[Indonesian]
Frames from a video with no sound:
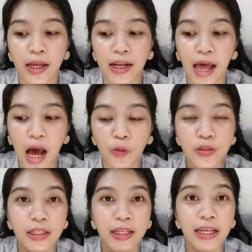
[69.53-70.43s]
Nah, aku
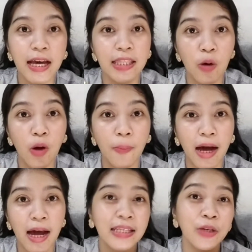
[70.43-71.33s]
sendiri nggak tahu
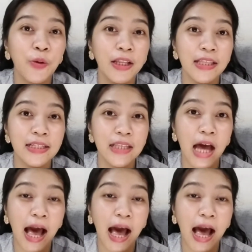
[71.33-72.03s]
apakah ini kualitasnya